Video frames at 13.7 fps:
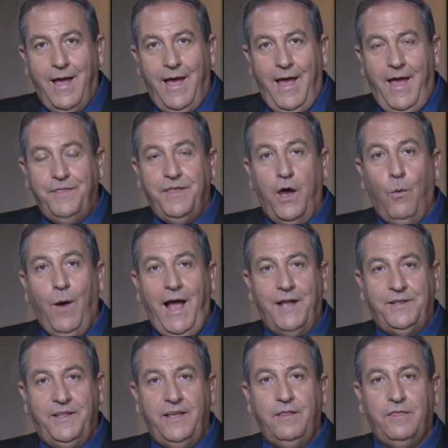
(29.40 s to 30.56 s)
هذا هو
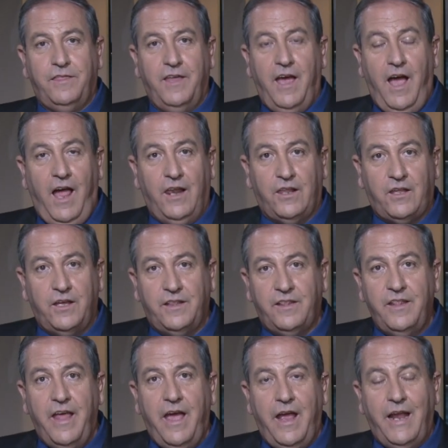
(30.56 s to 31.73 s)
حديث
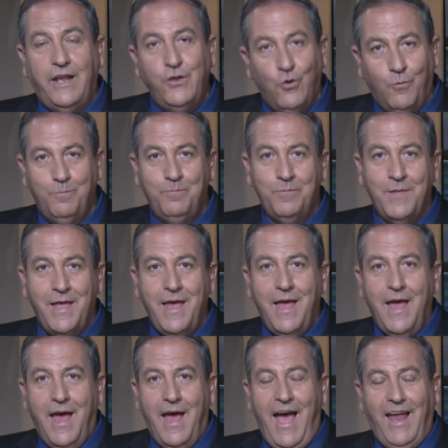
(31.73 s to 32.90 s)
حلقتنا اليوم
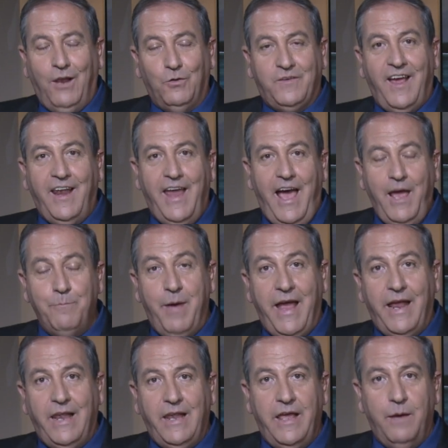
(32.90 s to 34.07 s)
أهلا وسهلا أحباء
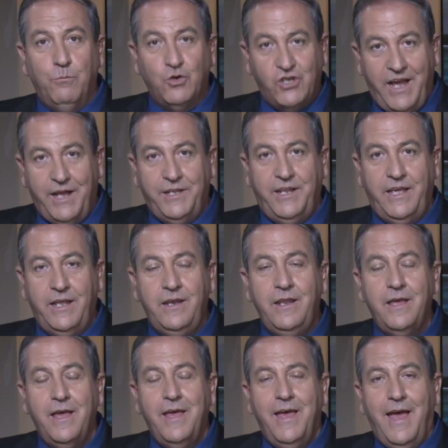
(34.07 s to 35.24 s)
المشاهدين
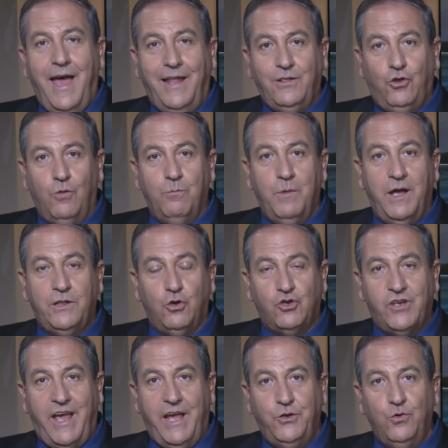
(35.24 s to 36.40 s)
أنتم
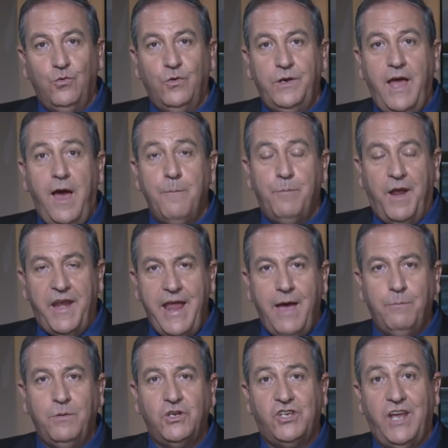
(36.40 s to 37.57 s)
تشاهدون
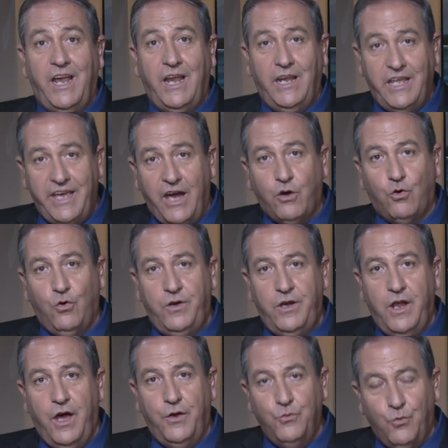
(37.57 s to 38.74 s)
برنامج
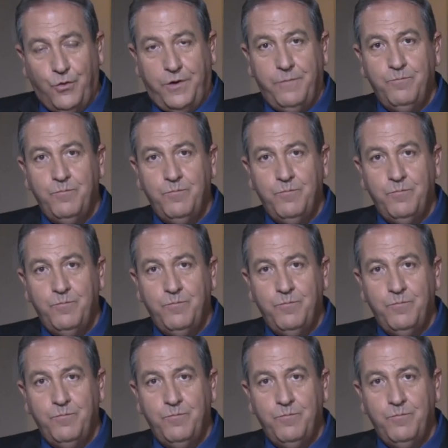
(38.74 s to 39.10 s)
ليكن نور